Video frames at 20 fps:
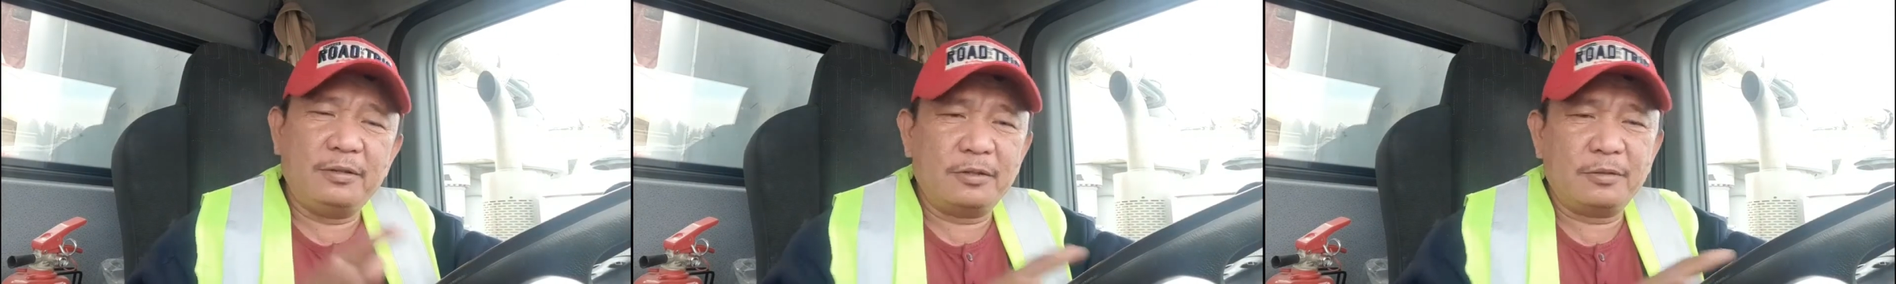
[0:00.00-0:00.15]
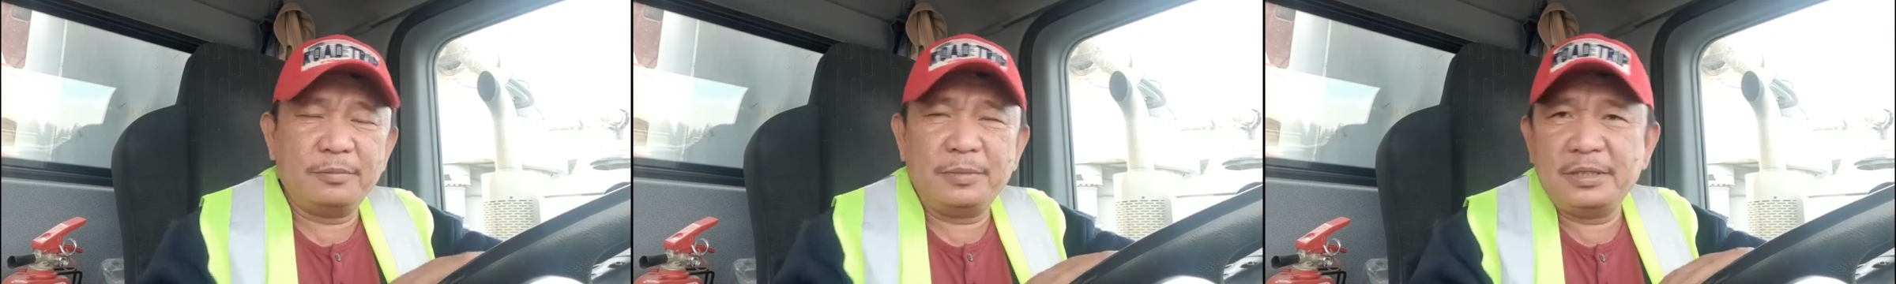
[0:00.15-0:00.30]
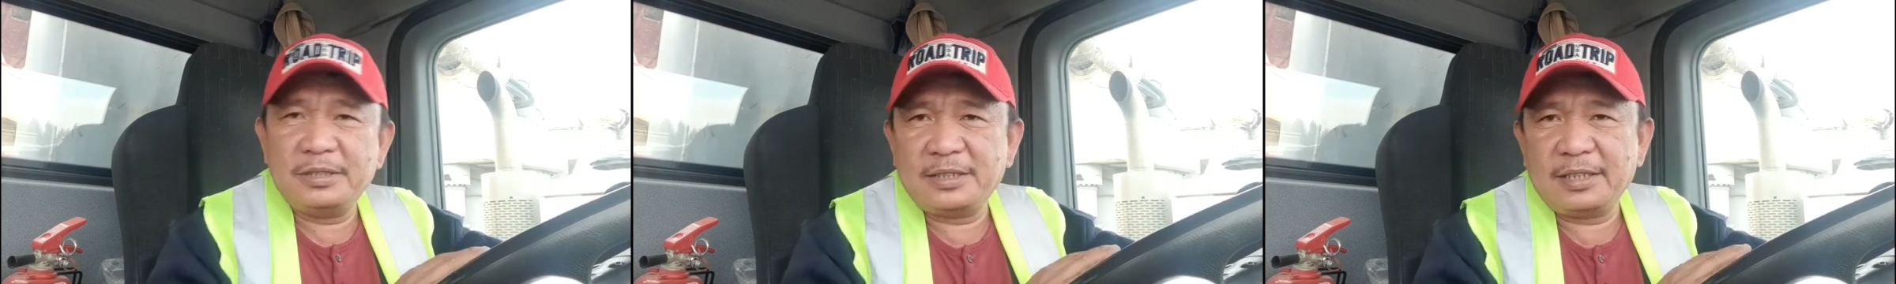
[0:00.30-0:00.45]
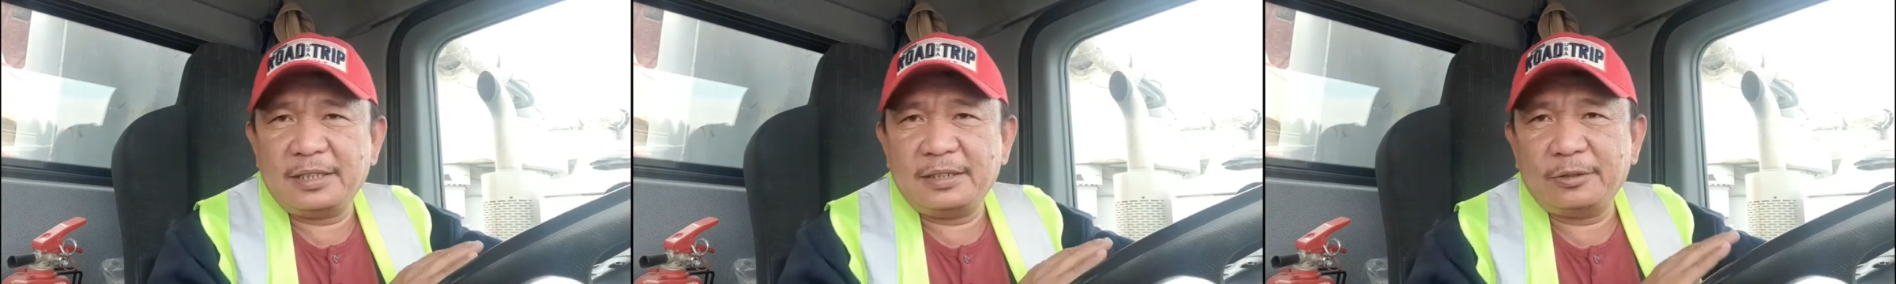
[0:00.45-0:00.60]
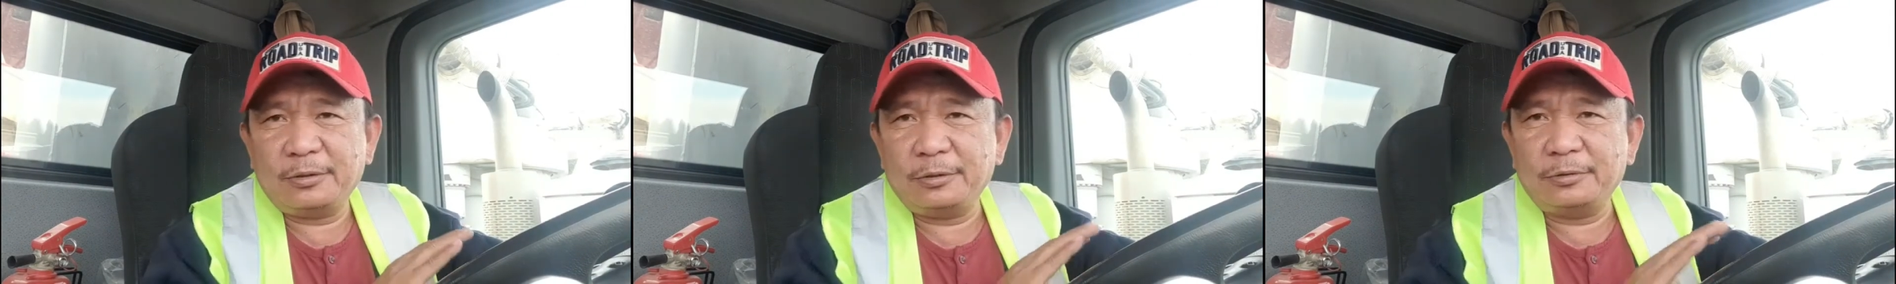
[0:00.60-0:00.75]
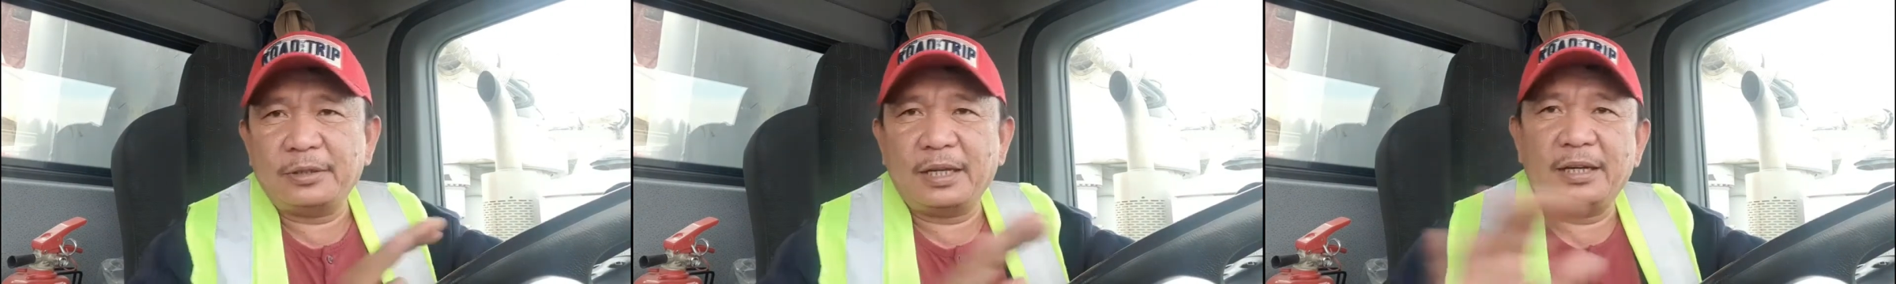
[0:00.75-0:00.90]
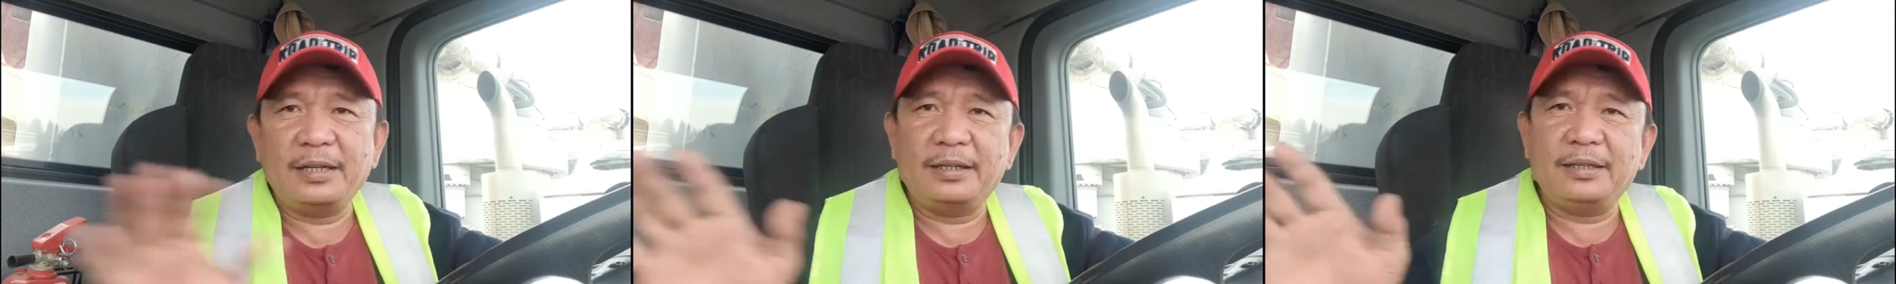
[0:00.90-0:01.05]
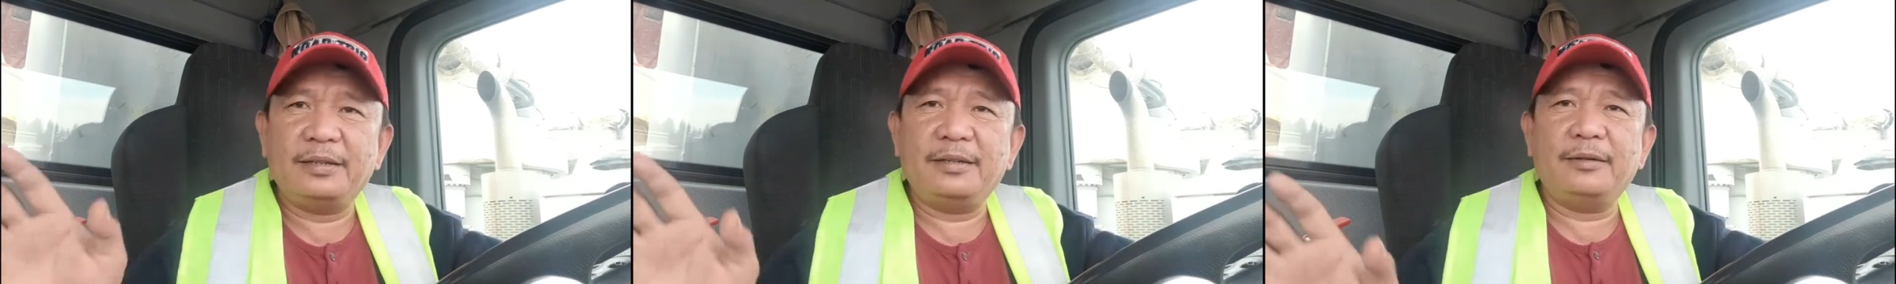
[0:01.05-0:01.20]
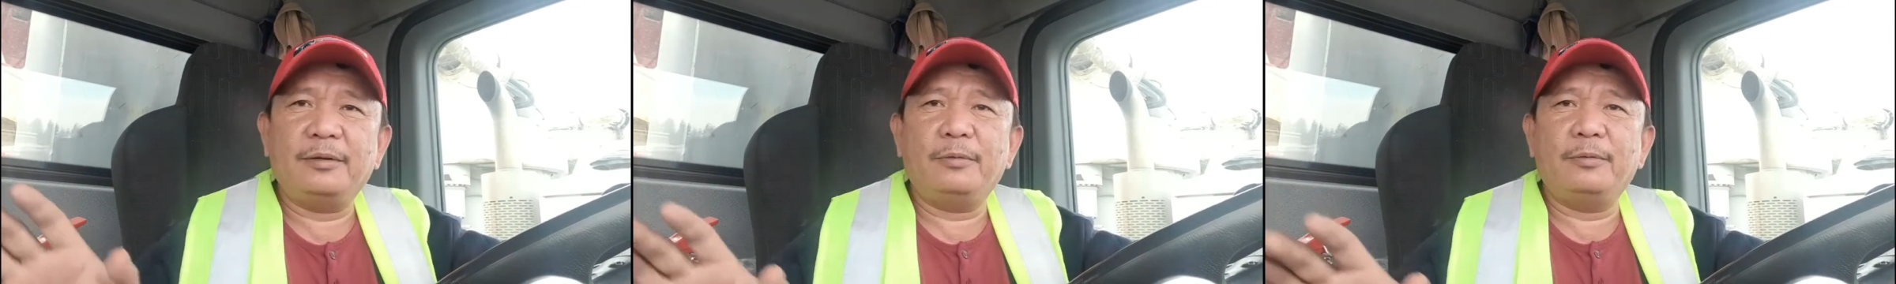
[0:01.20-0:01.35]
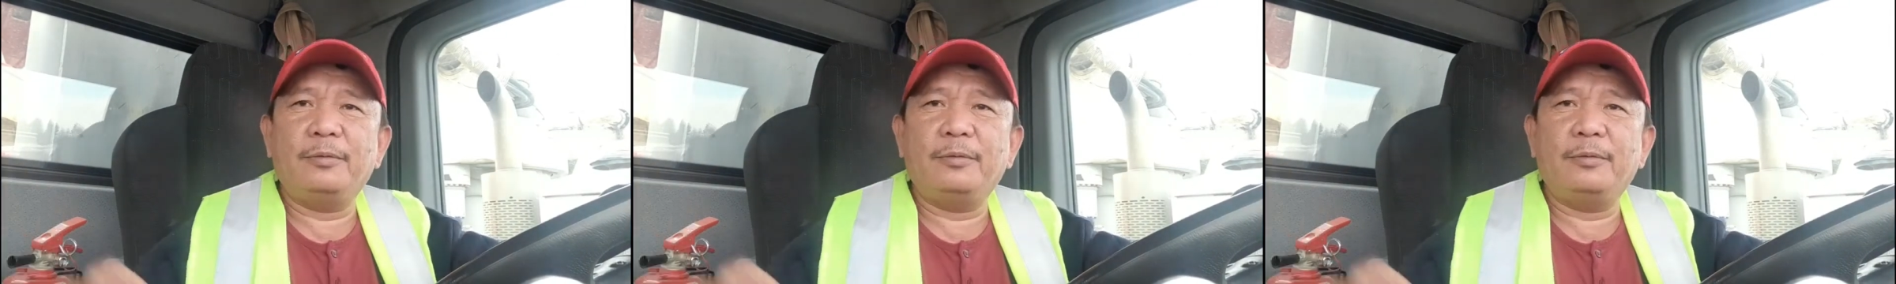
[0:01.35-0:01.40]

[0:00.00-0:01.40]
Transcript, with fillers: or minsan totally